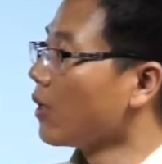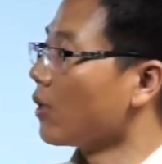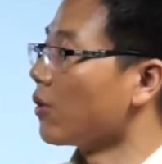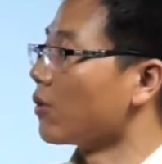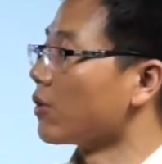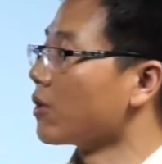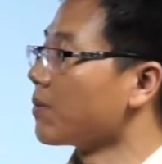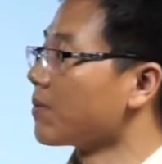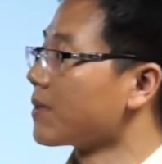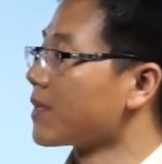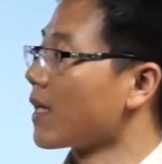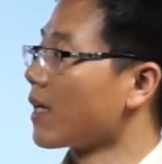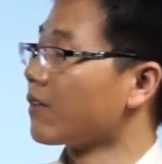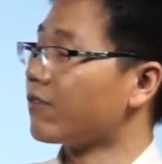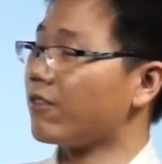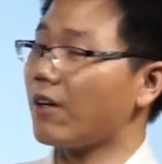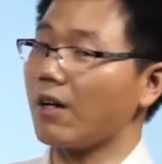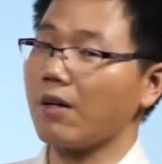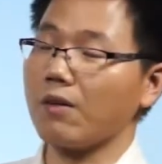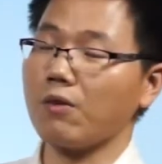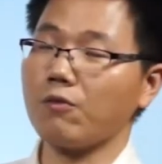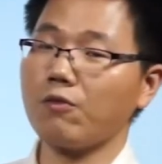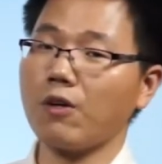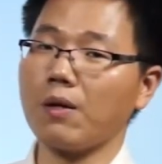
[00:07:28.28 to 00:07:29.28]
有这么三个
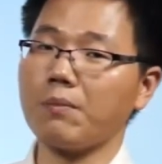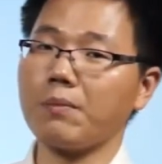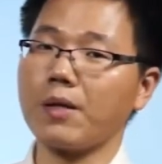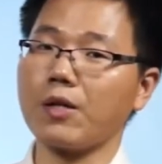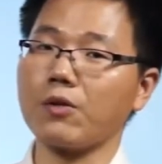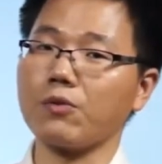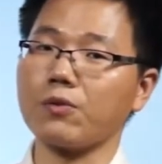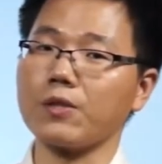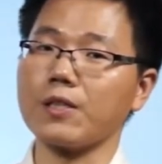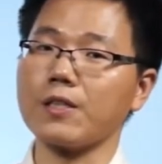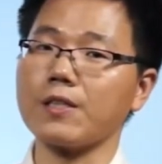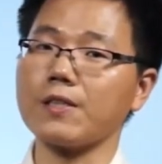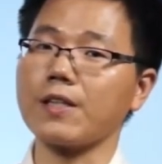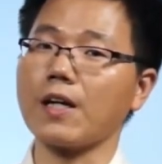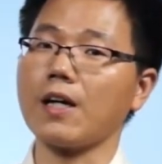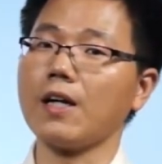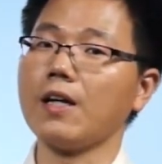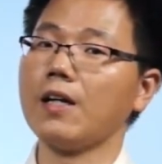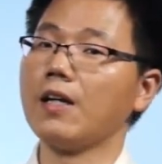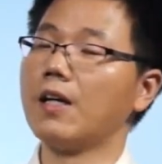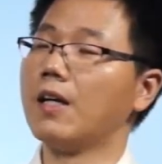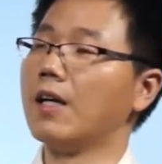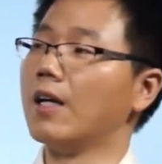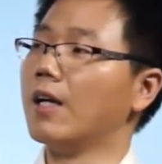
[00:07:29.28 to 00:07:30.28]
方方面的影响。
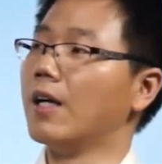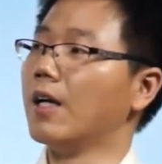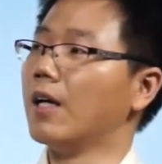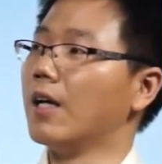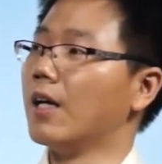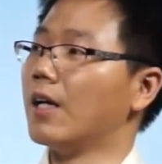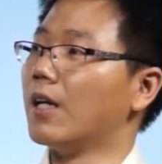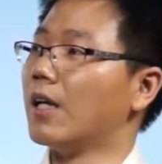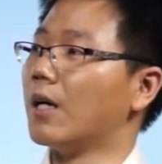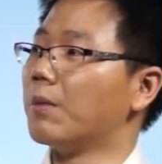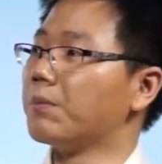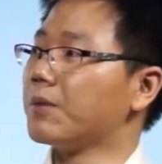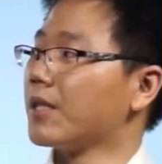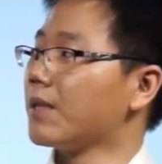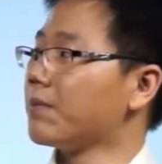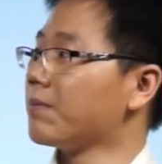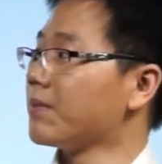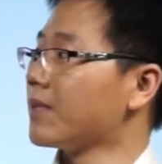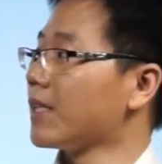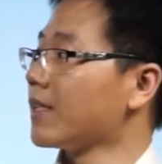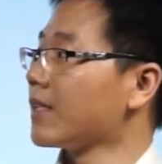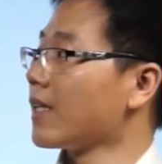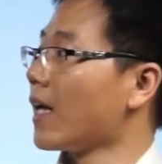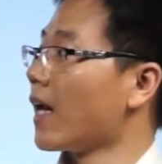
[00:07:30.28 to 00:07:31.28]
那么
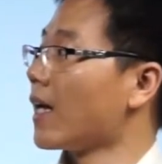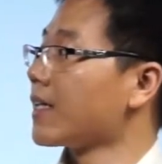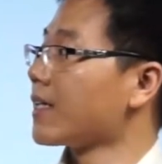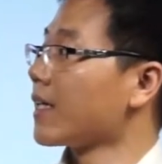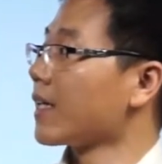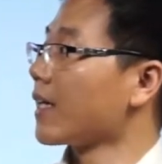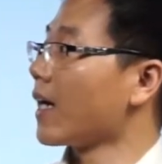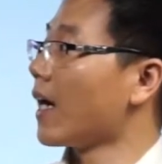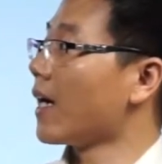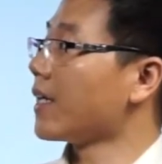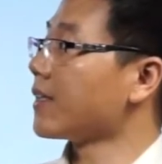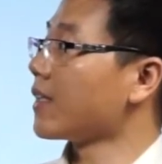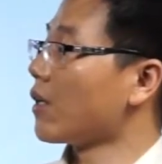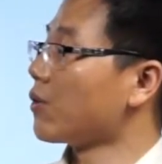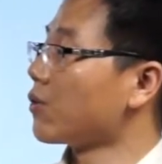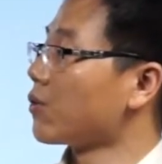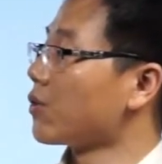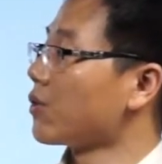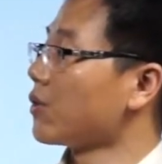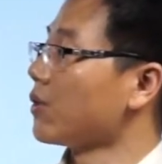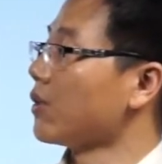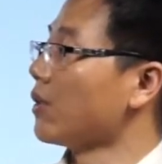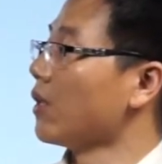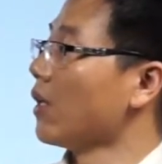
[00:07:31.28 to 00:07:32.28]
接接下来再看一下就
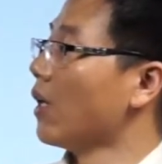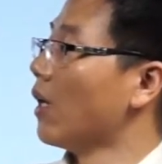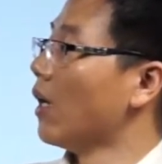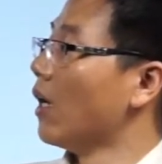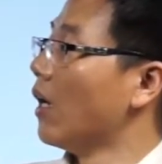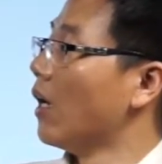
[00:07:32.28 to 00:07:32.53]
是